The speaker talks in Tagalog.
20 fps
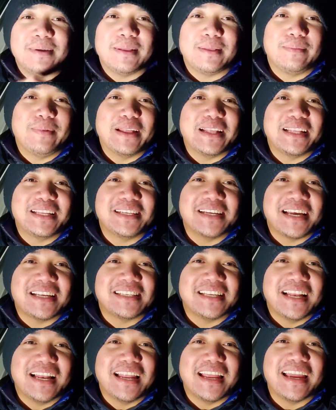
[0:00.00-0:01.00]
bitbit nga
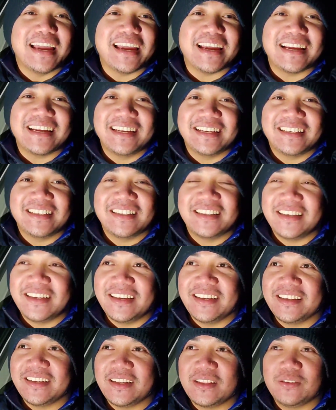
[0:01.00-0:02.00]
si Lhig.
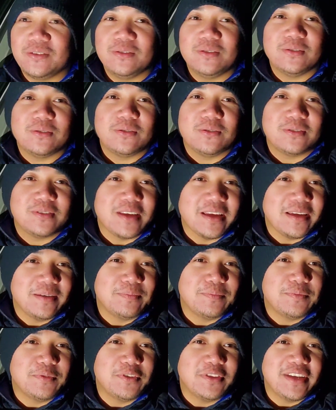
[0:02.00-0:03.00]
Silhig. Katunto sa
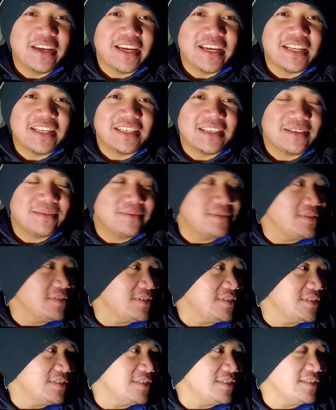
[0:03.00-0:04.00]
inyo. Ay, ano ba na sa
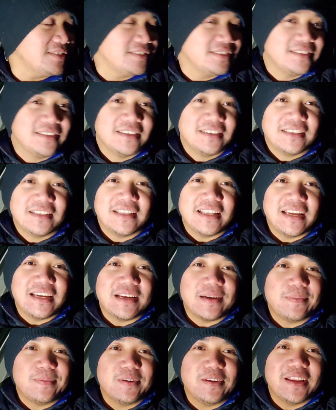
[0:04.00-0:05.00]
kawayan na? Ah? Hindi
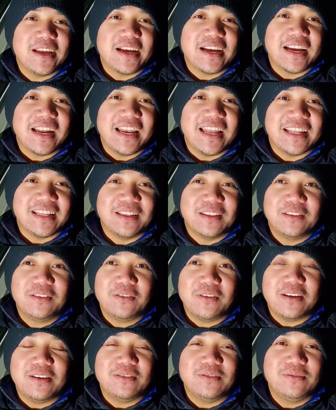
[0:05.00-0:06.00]
ka mo nagkalad. Ito,
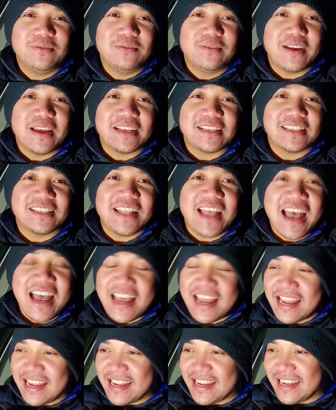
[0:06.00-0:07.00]
anong oras na?
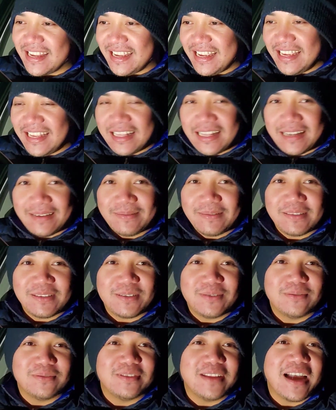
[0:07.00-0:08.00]
Kamusta
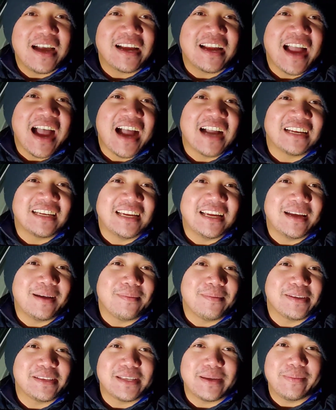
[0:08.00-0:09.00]
muna? gagi
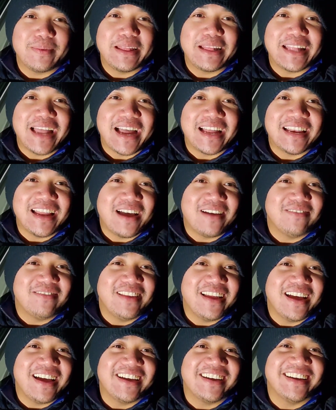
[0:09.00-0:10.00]
ka ba sa bintana?
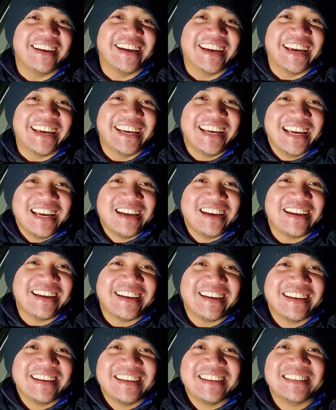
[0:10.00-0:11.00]
Wala.
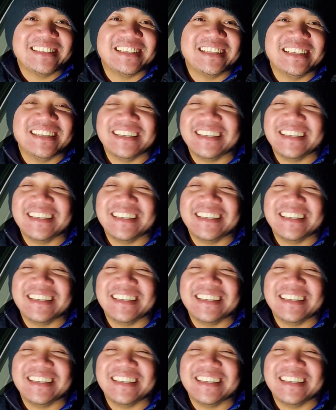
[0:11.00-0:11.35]
Lampat